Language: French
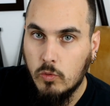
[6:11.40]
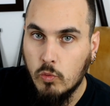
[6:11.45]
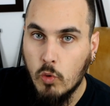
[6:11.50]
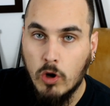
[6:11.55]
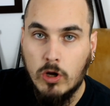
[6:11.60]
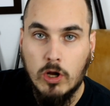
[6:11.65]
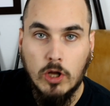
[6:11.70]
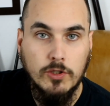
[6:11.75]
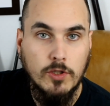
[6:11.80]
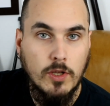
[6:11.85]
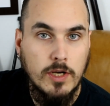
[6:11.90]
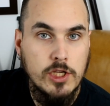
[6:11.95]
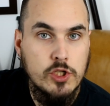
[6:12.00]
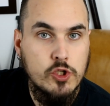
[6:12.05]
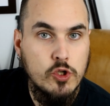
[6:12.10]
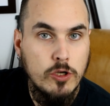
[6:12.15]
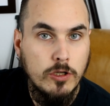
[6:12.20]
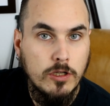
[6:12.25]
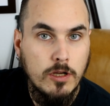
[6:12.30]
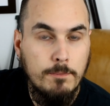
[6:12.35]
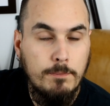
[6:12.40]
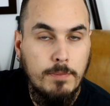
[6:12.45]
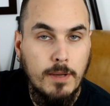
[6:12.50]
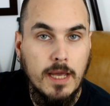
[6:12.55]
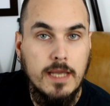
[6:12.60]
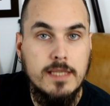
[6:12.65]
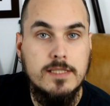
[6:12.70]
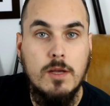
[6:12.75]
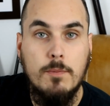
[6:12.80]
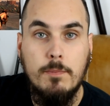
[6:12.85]
ou encore dans les jeux comme
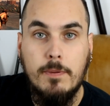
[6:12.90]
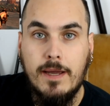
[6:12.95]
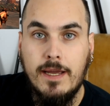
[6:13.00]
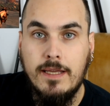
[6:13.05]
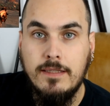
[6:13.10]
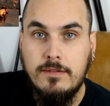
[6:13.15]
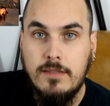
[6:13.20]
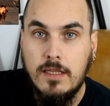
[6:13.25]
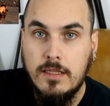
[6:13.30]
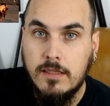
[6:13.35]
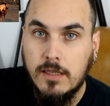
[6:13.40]
par exemple Red Dead